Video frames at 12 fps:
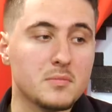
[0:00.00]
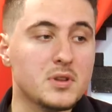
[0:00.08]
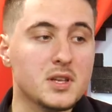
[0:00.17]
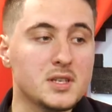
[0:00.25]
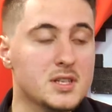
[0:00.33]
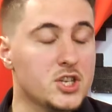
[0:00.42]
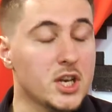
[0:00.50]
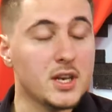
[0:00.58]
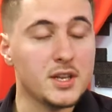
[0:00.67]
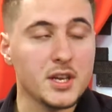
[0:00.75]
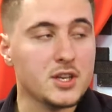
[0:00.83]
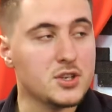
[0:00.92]
было
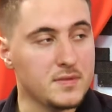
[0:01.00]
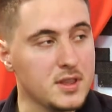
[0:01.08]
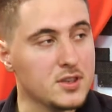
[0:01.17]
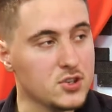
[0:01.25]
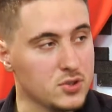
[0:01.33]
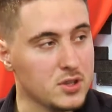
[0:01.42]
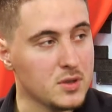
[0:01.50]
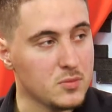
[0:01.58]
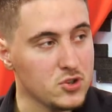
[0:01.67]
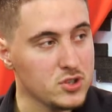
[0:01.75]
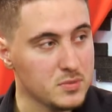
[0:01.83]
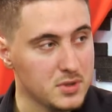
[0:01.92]
изначально не очевидно, что это
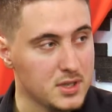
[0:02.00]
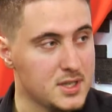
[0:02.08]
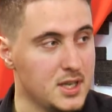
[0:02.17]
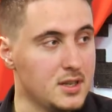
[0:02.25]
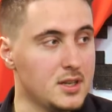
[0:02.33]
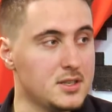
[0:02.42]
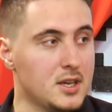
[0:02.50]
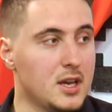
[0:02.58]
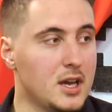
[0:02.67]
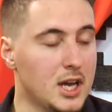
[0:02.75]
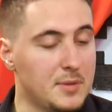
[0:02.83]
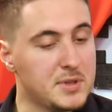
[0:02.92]
можно было сделать
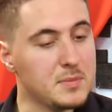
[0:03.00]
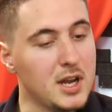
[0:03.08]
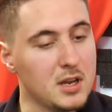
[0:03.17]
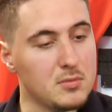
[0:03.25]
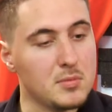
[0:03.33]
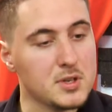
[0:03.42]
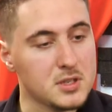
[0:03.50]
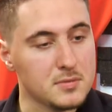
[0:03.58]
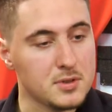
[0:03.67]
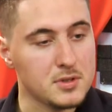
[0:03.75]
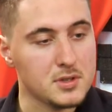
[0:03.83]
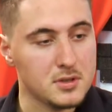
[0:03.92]
оптимальным образом,
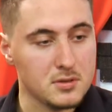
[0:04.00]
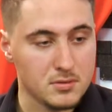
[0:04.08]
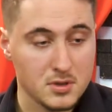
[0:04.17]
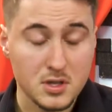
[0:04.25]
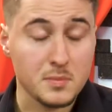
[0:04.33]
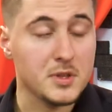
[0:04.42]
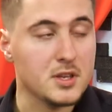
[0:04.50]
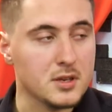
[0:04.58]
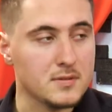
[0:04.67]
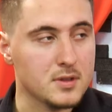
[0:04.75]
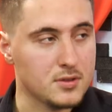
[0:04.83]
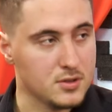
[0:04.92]
то есть, ну,
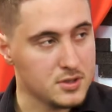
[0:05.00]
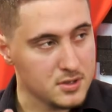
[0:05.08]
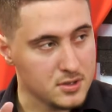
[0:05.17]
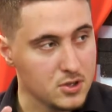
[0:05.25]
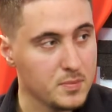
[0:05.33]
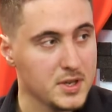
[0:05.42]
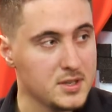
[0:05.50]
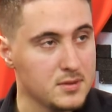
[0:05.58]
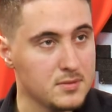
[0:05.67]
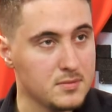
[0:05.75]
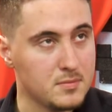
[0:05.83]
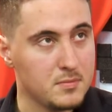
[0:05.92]
детерминированно, то есть, 100%,
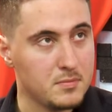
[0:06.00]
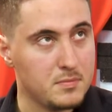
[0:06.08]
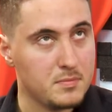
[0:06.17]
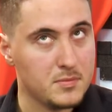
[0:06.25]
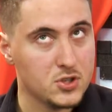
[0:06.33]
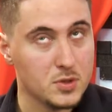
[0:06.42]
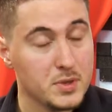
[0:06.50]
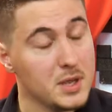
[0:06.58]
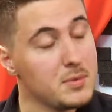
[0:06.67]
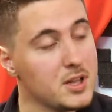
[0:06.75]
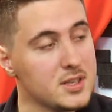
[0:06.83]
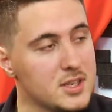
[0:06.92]
ну, чтобы
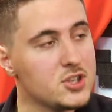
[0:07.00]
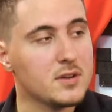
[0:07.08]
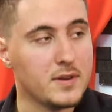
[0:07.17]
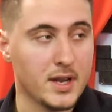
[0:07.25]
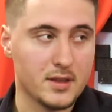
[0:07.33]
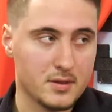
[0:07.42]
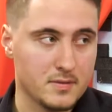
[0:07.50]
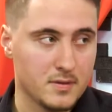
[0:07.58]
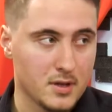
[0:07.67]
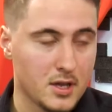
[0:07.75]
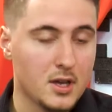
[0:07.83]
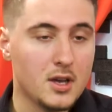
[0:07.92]
не было различных вариантов.
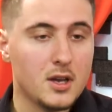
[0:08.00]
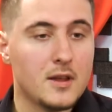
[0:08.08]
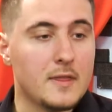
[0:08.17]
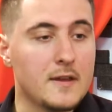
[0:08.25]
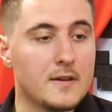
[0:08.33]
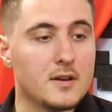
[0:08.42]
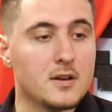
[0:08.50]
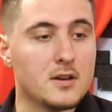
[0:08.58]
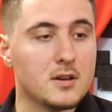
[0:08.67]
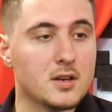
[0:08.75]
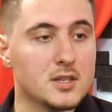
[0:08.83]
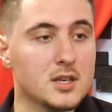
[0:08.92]
Uh-huh, uh-huh, uh-huh.
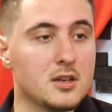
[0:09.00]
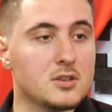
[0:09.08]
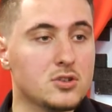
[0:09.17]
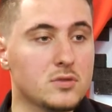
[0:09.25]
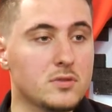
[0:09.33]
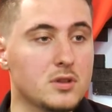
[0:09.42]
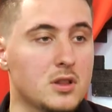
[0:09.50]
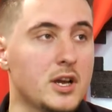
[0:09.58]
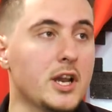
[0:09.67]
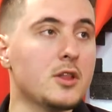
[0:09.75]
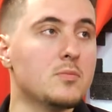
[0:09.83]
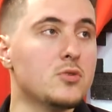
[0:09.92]
А, казалось, что вот
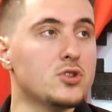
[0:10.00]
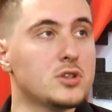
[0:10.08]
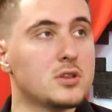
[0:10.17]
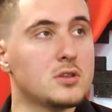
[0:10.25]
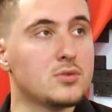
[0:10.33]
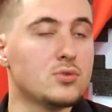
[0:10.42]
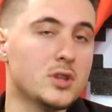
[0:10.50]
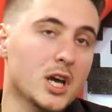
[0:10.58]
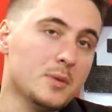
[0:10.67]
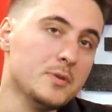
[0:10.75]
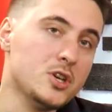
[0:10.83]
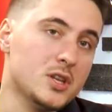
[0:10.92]
алгоритм может тут
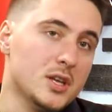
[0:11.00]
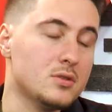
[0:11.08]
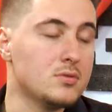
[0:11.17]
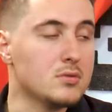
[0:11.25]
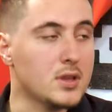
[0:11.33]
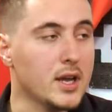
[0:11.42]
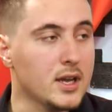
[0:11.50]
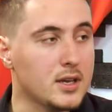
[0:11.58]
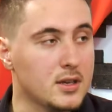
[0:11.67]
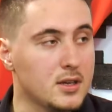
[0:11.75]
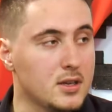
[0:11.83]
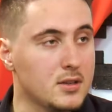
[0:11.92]
так посчитать, а тут
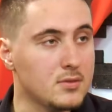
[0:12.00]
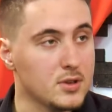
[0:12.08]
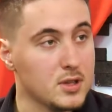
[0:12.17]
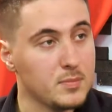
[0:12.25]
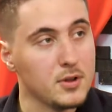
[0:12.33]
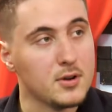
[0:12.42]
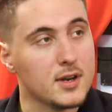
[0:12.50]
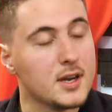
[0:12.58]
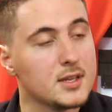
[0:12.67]
так, и, ну, это плохо,